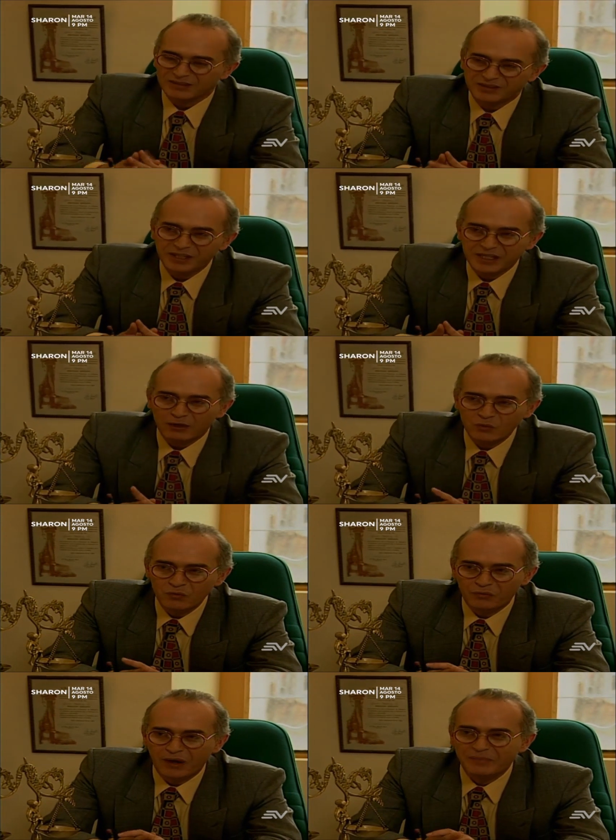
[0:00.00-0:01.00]
¿Tiene
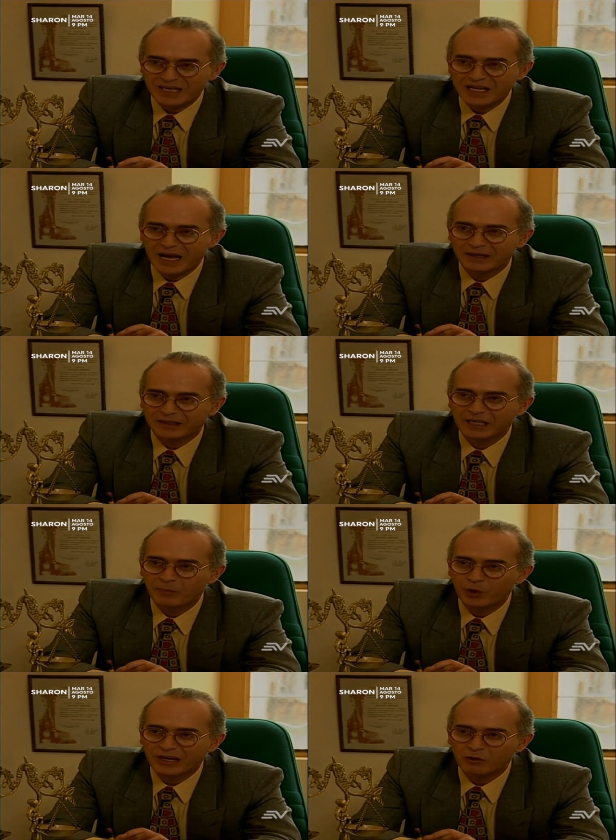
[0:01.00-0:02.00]
algún familiar que le
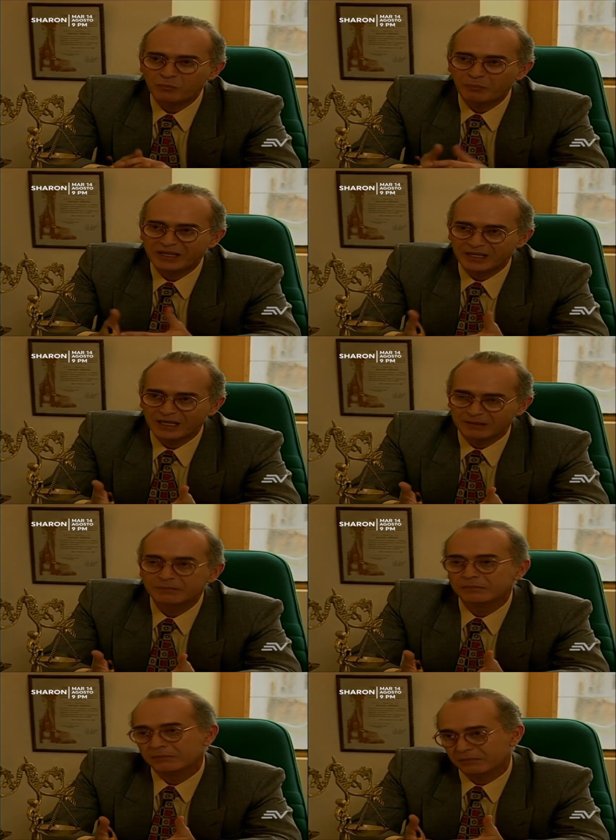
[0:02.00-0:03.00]
pueda acompañar
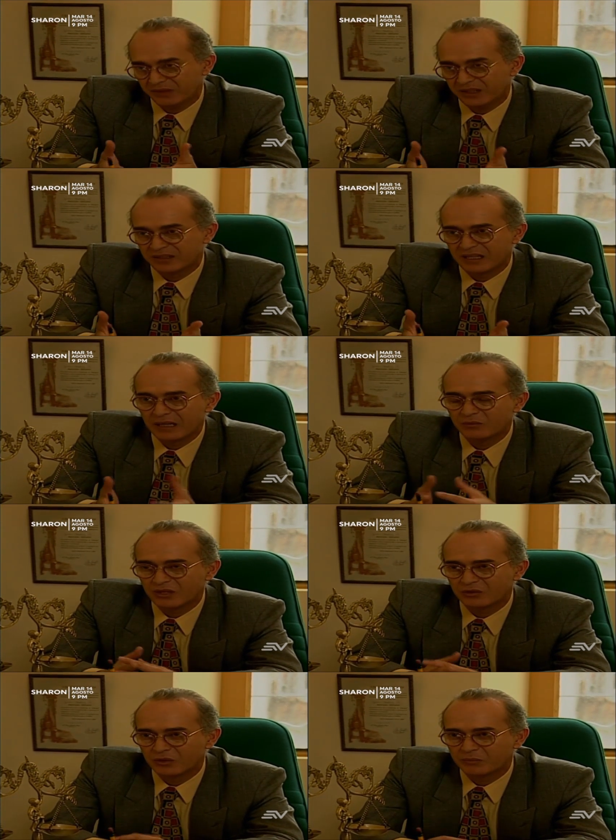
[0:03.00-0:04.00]
mientras
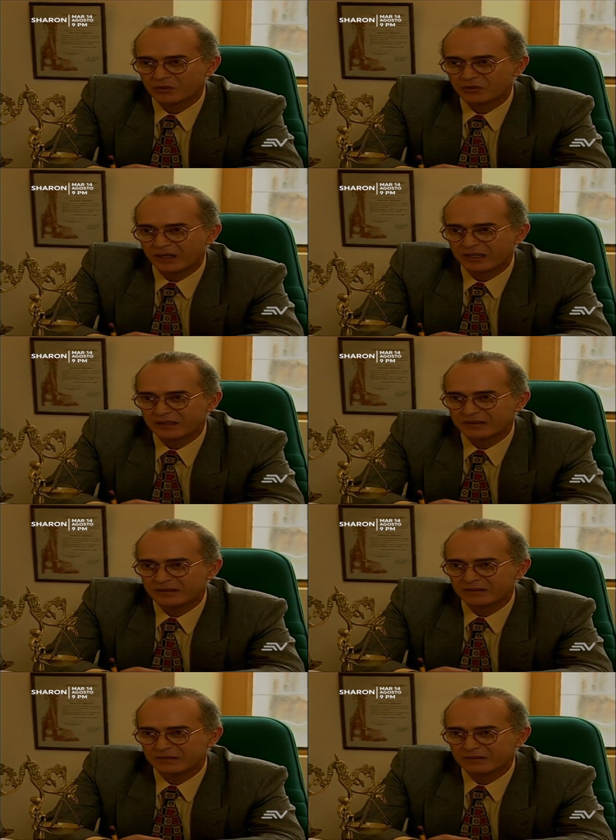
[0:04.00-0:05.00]
sacamos a su esposo de la cárcel?